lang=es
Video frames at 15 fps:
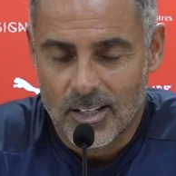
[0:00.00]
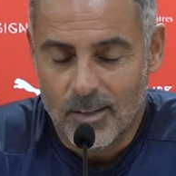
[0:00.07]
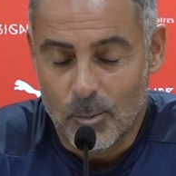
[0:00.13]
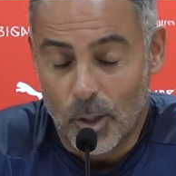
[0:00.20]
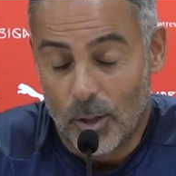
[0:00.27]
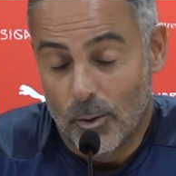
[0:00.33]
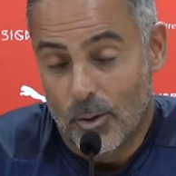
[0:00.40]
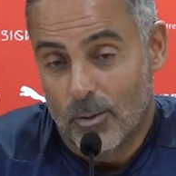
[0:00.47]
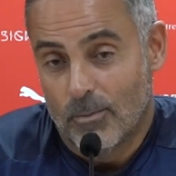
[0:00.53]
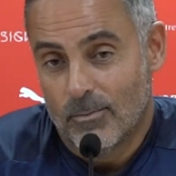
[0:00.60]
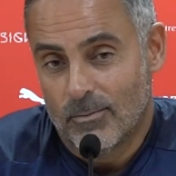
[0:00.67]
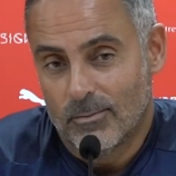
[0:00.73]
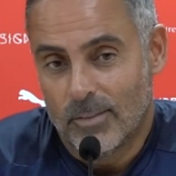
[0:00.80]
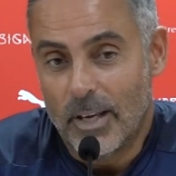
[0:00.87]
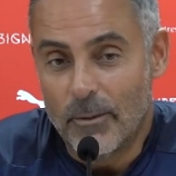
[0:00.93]
Bueno,
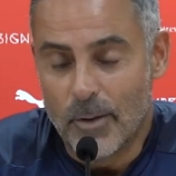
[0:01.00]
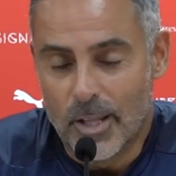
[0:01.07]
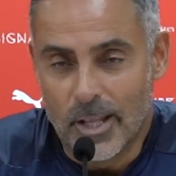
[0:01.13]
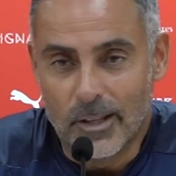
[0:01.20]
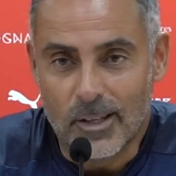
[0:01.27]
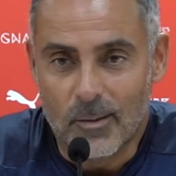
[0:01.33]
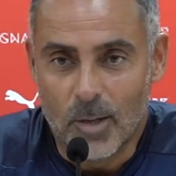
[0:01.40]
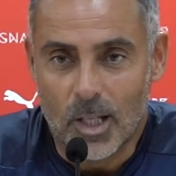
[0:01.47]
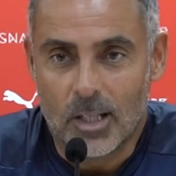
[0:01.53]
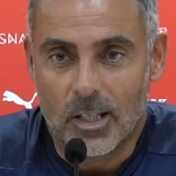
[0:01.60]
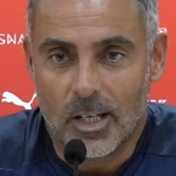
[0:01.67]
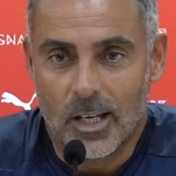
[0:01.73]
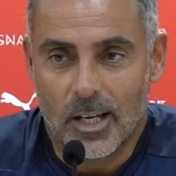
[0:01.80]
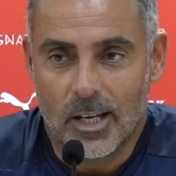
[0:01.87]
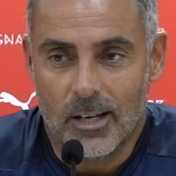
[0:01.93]

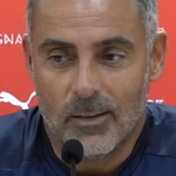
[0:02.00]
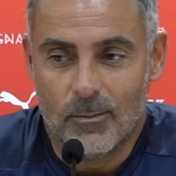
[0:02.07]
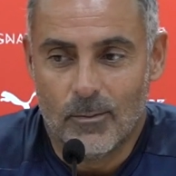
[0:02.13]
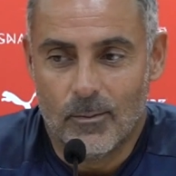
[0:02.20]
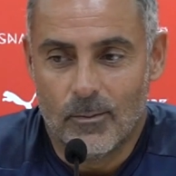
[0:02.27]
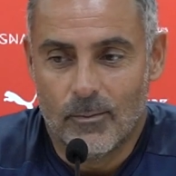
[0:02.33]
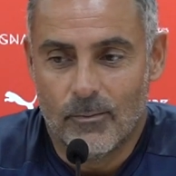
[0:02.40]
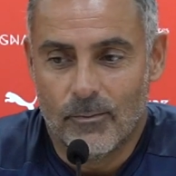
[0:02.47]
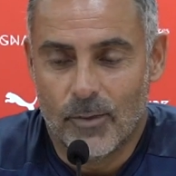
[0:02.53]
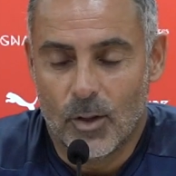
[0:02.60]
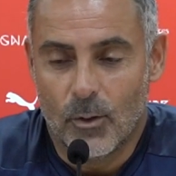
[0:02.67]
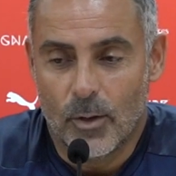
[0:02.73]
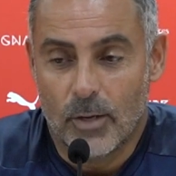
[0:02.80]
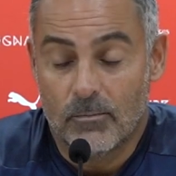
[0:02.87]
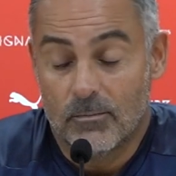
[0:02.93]
evidentemente mm,
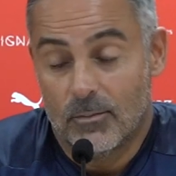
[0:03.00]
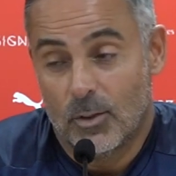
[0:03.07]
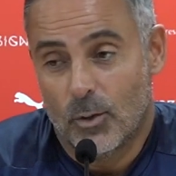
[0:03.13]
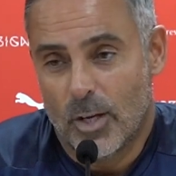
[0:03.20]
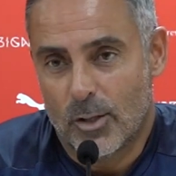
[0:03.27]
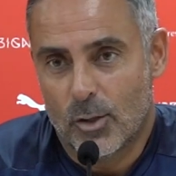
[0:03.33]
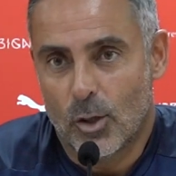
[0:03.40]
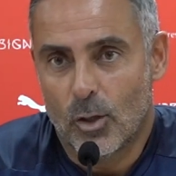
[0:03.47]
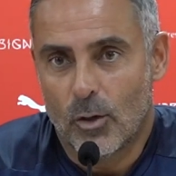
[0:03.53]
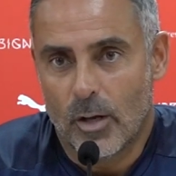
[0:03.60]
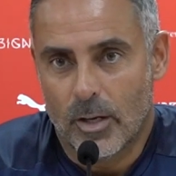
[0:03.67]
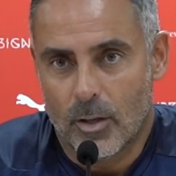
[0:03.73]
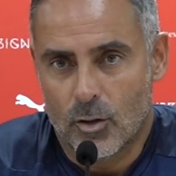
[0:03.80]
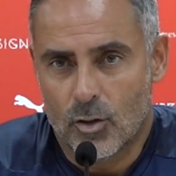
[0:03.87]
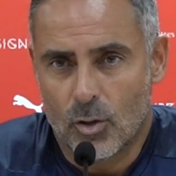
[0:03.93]
no, no, es solo
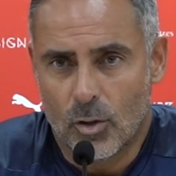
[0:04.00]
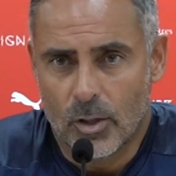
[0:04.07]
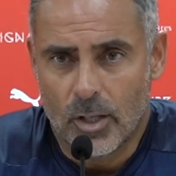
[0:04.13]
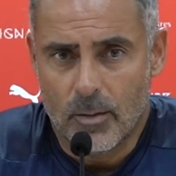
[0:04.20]
una cuestión